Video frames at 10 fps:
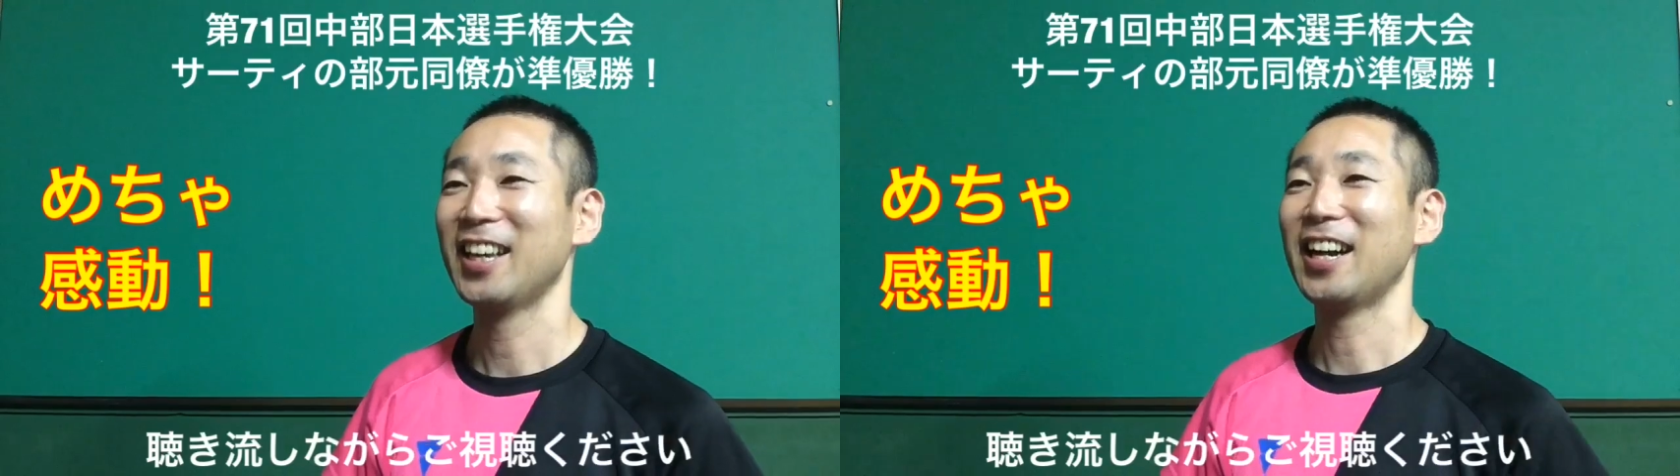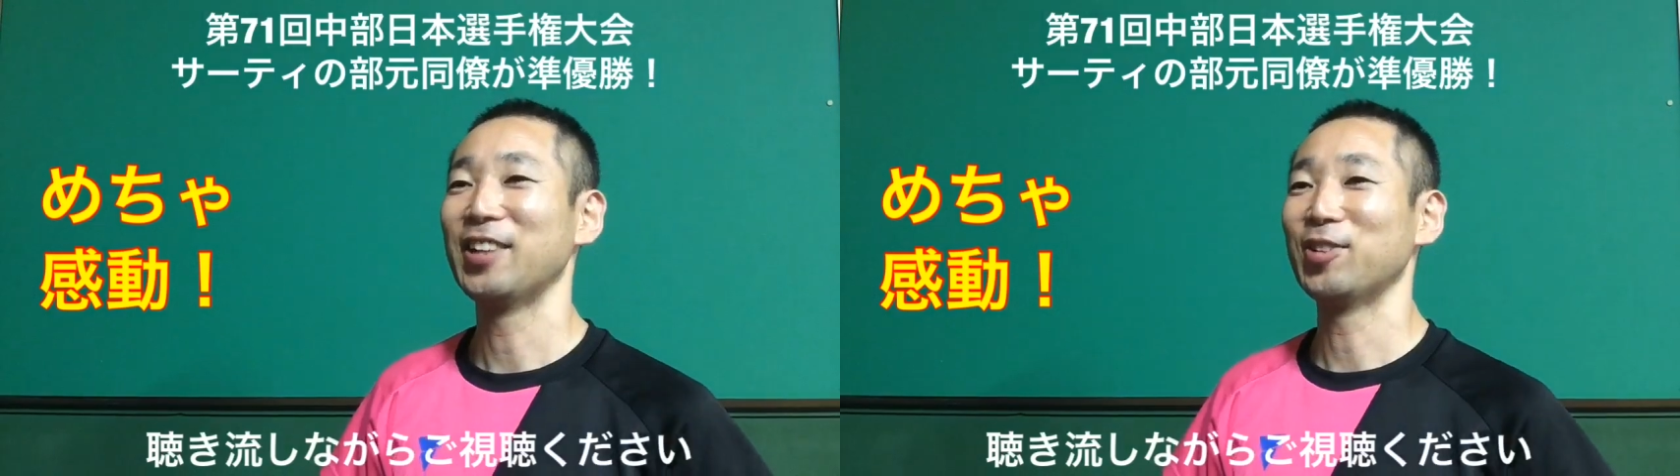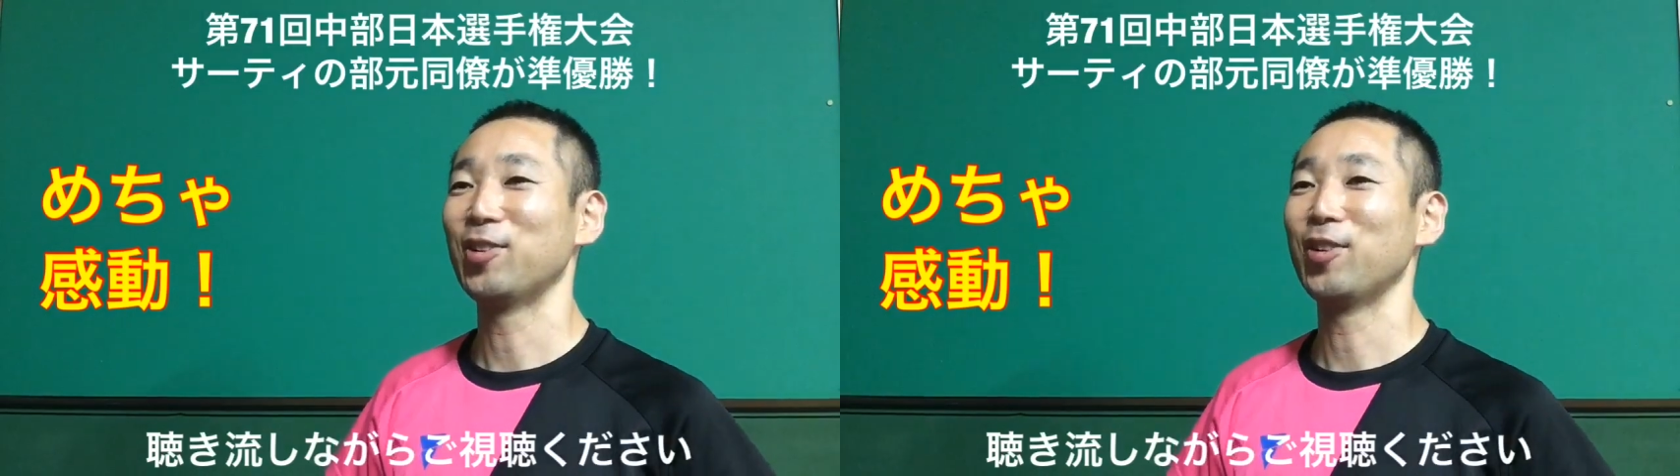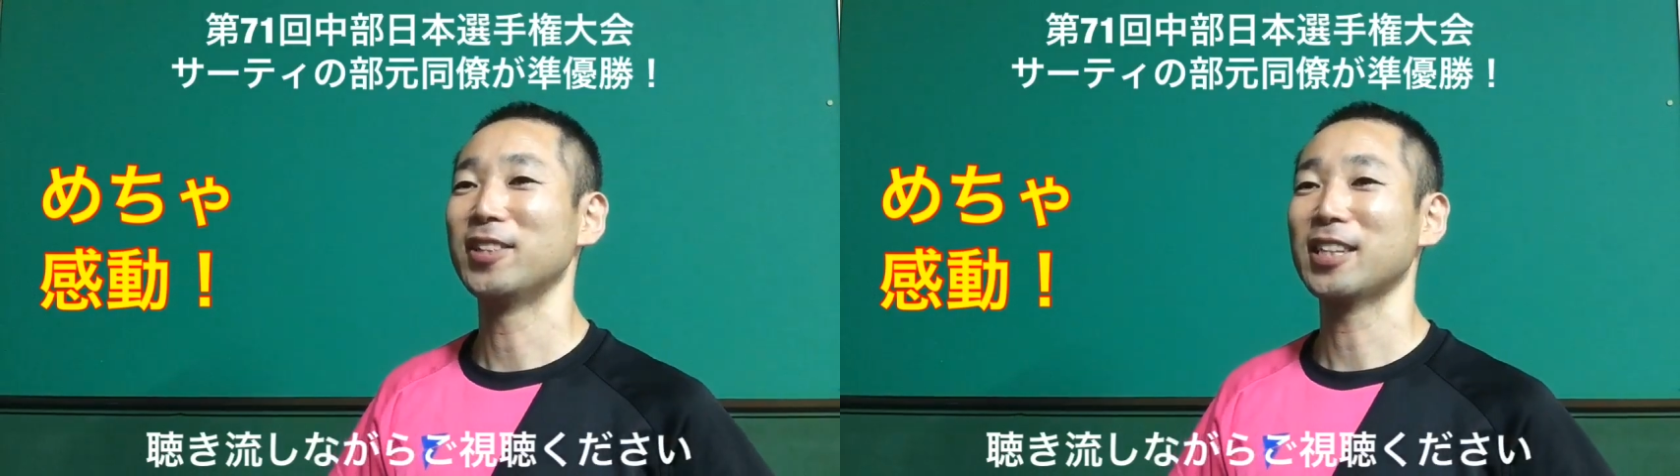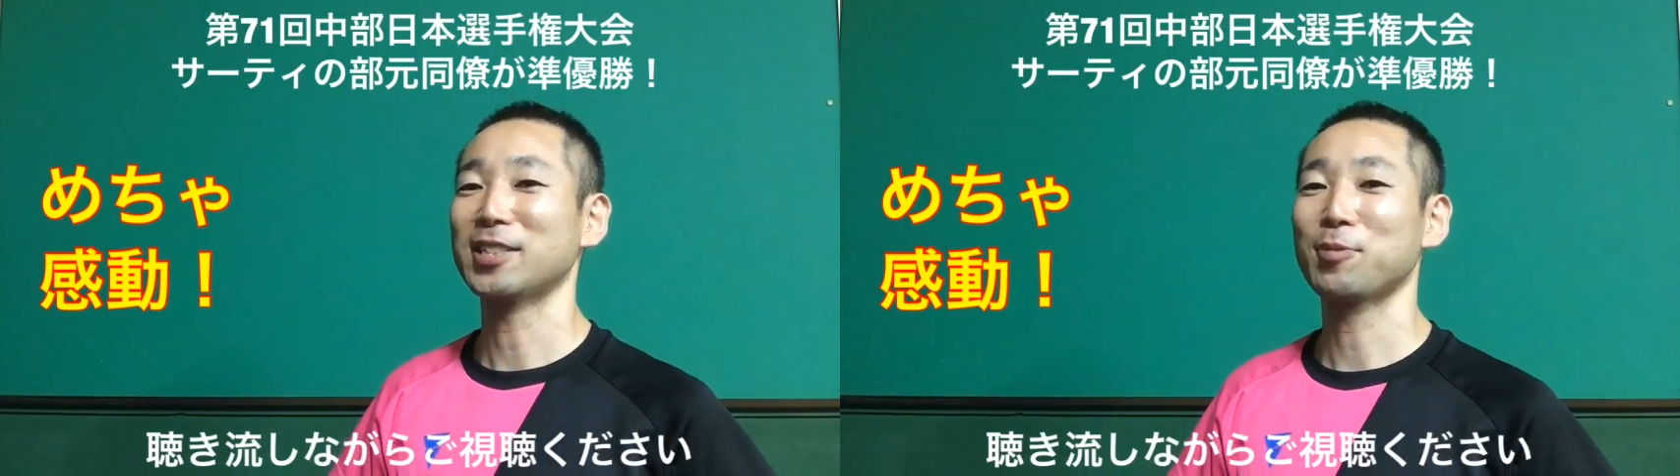あの応援
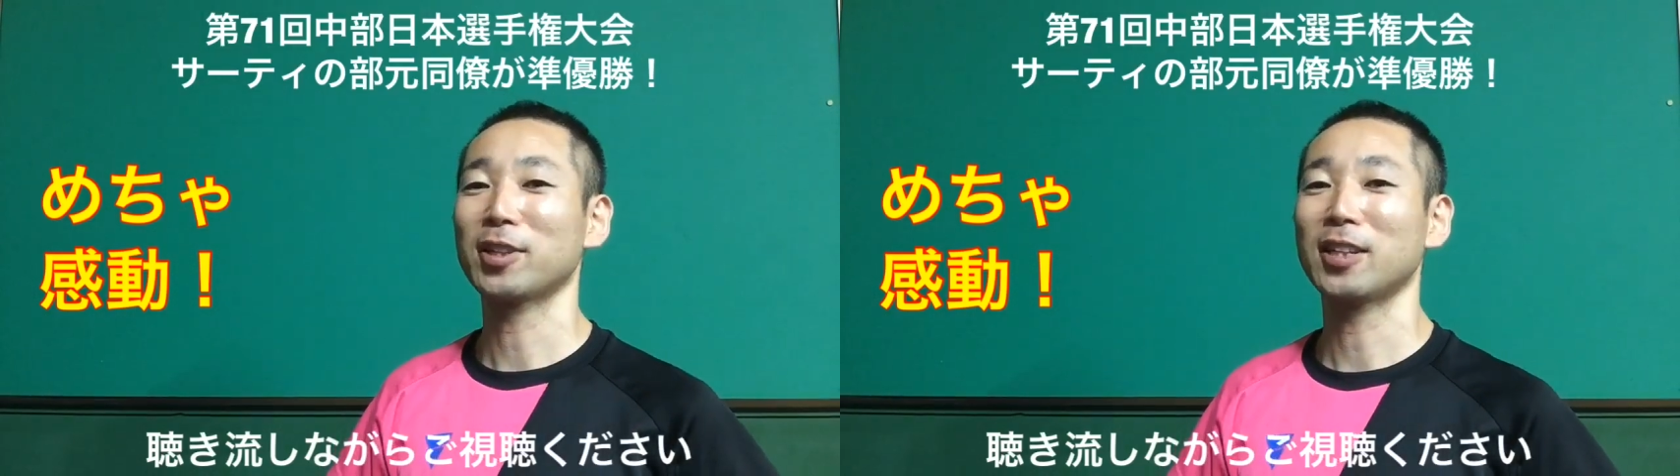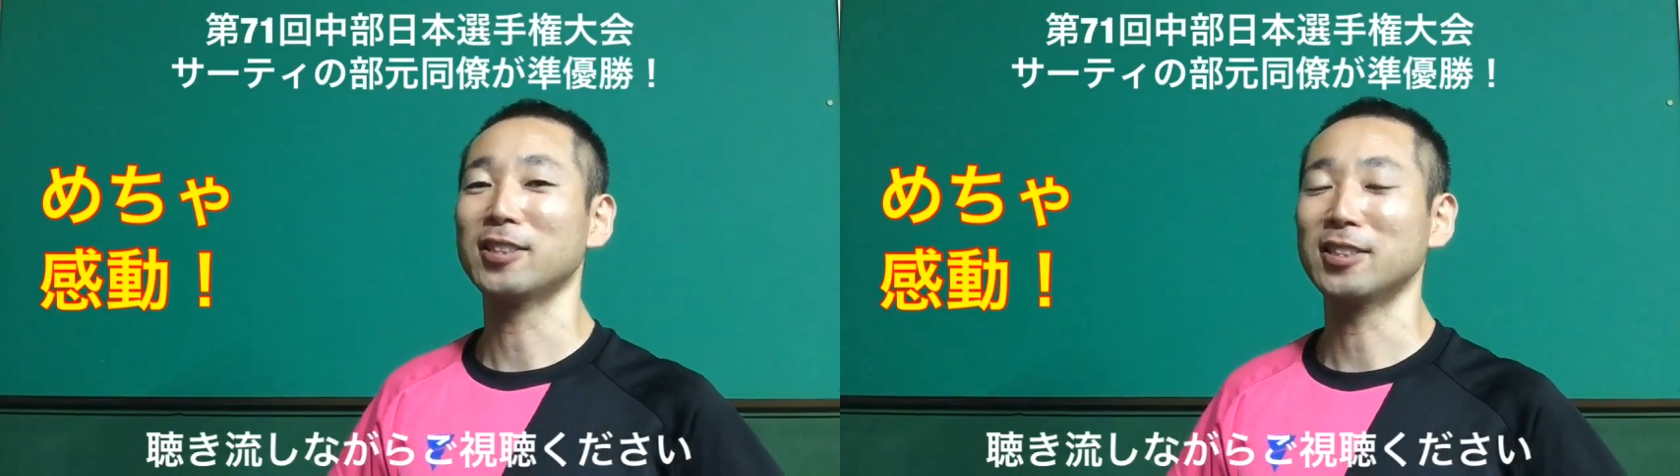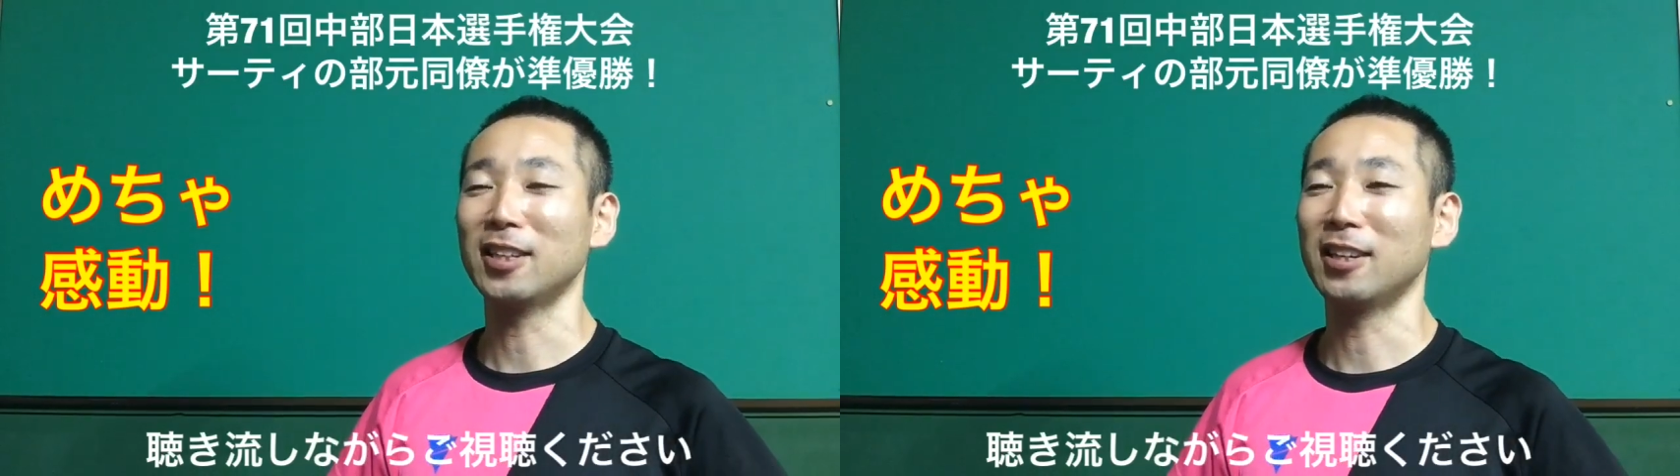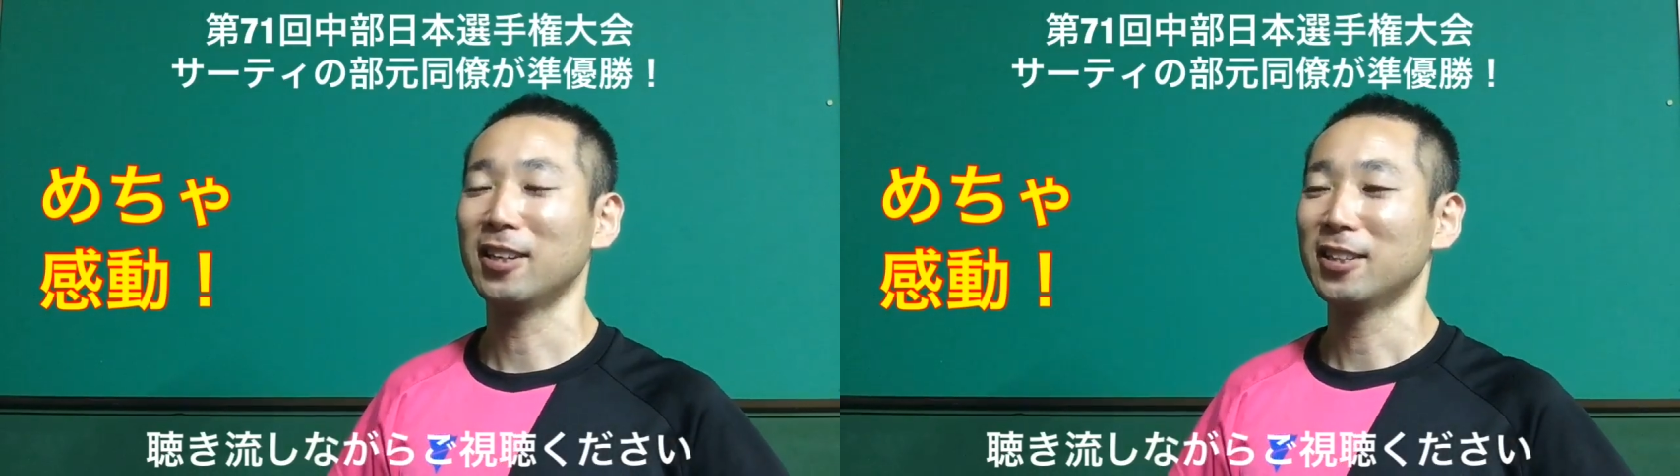させてもらったんですね